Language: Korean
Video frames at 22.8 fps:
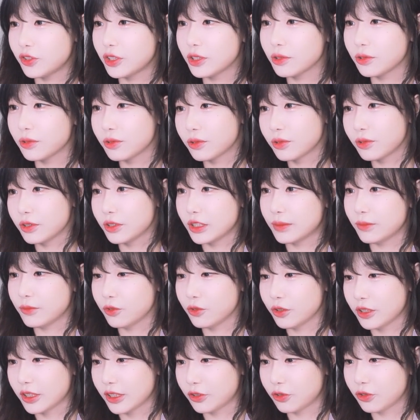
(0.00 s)
쉬고
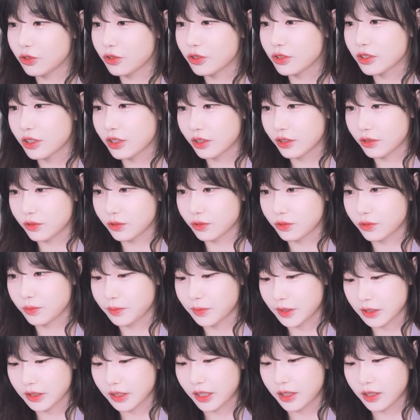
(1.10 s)
26일에 출근해가지고
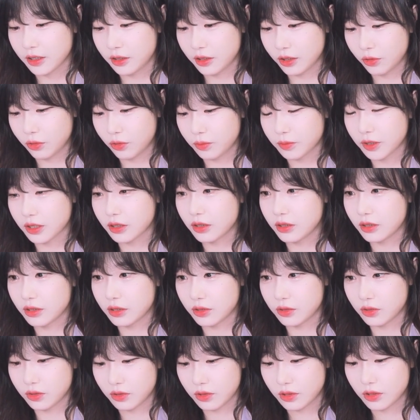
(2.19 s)
막 낳는다고 막
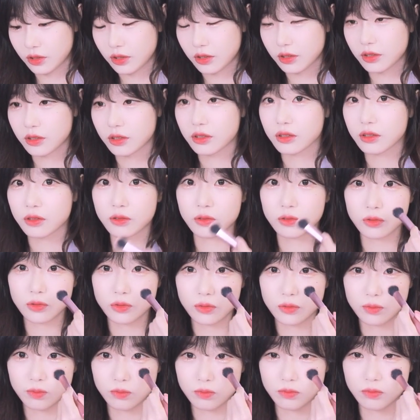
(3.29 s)
그랬어.
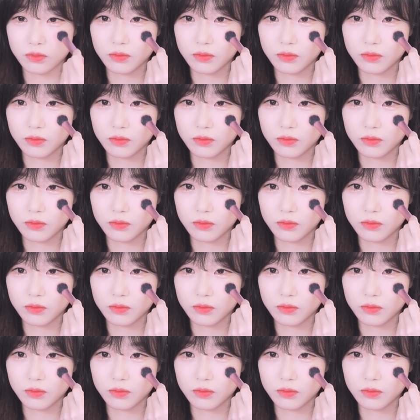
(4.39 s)
그리고